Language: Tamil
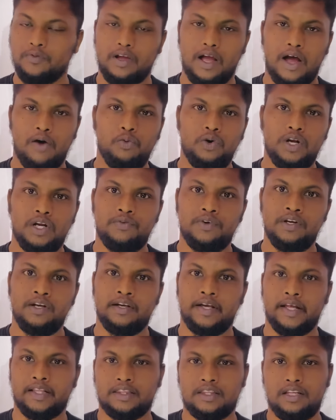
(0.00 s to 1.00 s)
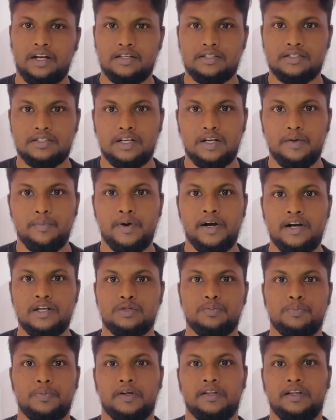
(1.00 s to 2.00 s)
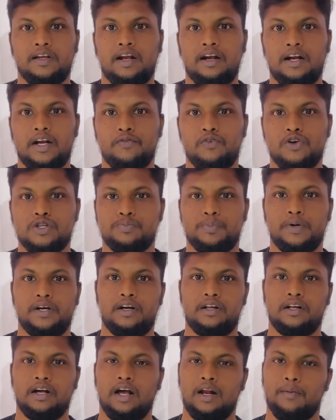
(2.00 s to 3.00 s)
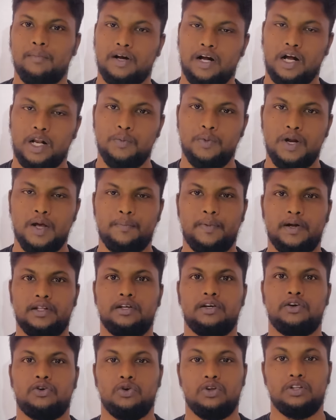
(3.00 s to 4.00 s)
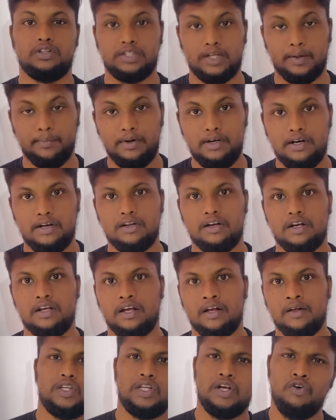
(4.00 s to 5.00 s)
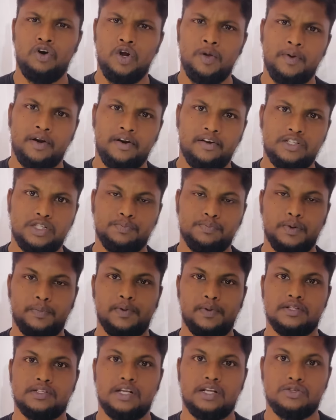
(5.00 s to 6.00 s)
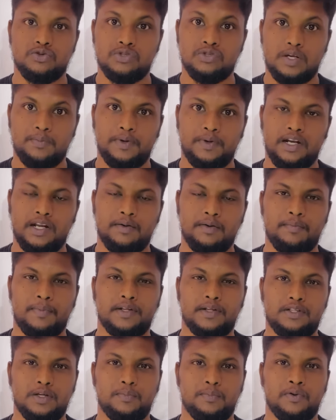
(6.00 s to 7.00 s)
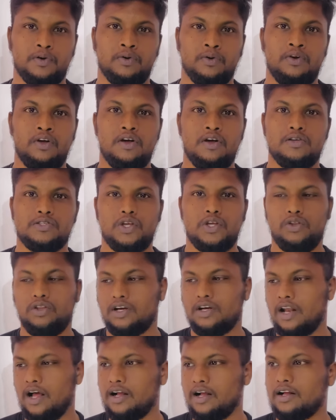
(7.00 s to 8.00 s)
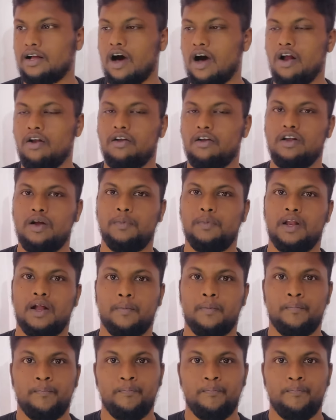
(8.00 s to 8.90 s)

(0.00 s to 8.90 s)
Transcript: அவங்கள விடுங்க எத்தனை செலிபிரிட்டிஸ் பார்த்தீங்கன்னா டிவோர்ஸ் பண்ணிட்டு இருக்காங்க நம்ம கண்முடியை பார்த்துக்கிட்டு இருக்கோம் தமிழ்நாட்டிலேயே எவ்வளோ பேர் ரிச் பீப்புள்ஸ்லாம் சூசைட் பண்ணி நம்ம பார்த்துருப்போம் ஸோ இதுக்கெல்லாம் காரணம் என்ன அப்படின்னா